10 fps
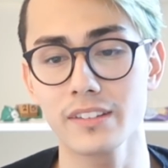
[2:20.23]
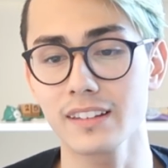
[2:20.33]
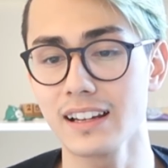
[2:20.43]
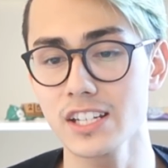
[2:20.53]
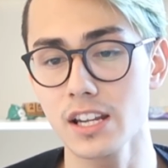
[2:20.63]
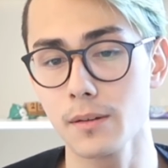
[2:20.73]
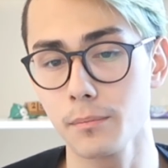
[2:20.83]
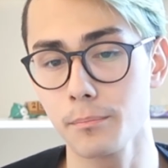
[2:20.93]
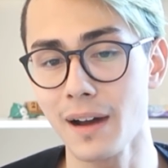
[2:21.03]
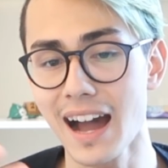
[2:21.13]
Das kann ich
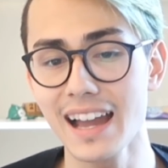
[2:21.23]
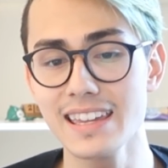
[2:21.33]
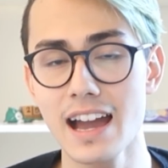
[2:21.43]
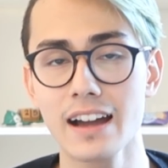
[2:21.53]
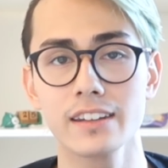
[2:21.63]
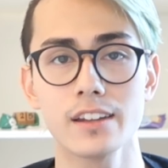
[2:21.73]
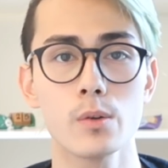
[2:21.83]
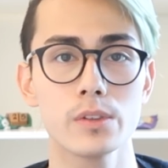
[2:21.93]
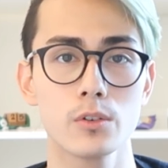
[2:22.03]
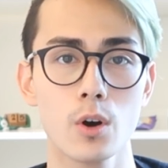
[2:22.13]
dann ein paar Jahre
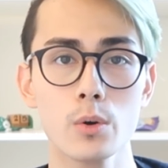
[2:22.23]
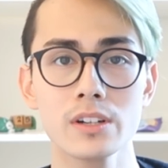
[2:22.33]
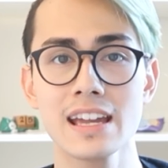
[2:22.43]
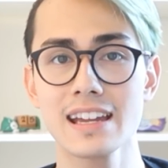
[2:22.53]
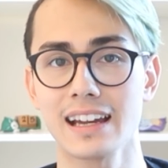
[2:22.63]
down the road,